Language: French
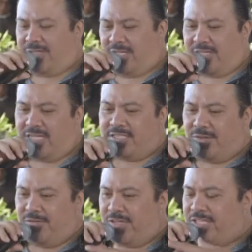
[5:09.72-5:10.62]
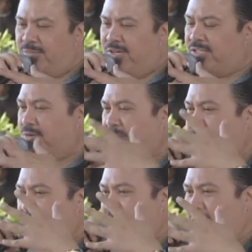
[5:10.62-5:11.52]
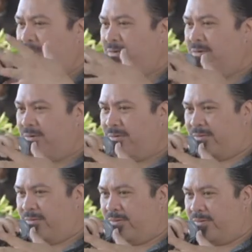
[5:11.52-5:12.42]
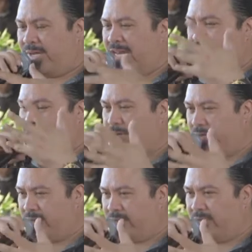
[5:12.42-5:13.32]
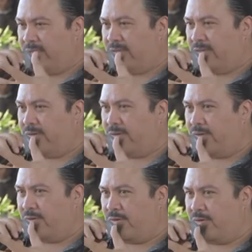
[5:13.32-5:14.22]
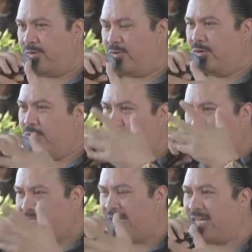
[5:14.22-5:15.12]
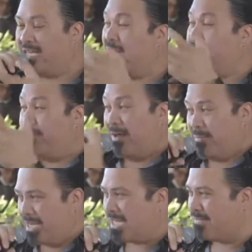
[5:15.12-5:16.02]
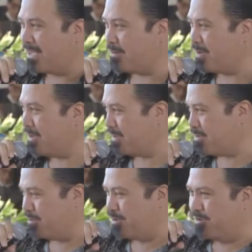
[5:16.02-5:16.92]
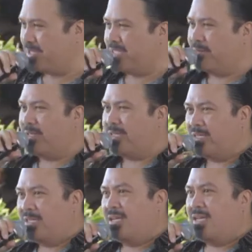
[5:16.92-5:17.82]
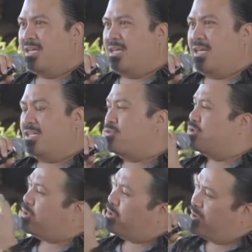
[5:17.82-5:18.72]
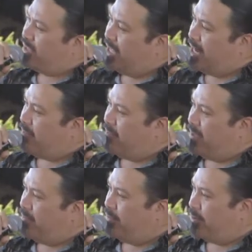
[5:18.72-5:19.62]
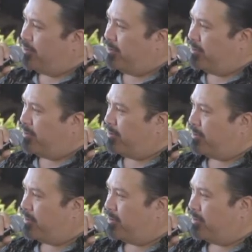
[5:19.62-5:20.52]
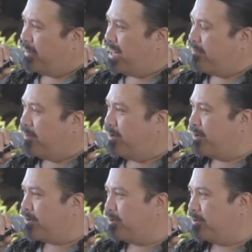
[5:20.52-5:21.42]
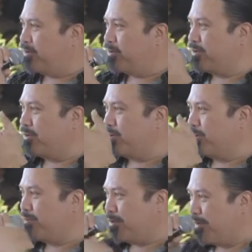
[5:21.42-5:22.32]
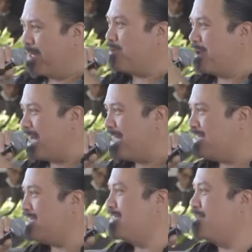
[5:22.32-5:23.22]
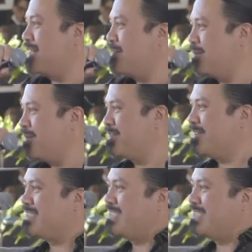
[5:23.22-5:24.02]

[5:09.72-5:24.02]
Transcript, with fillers: Alors c'est intéressant, effectivement. Est-ce que, en, quelque sorte, euh, le documentaire qu'ils fabriquent avec toi, comme tu le dis si bien, est une sorte de thérapie pour eux euh, par rapport au problème de l'ICE, finalement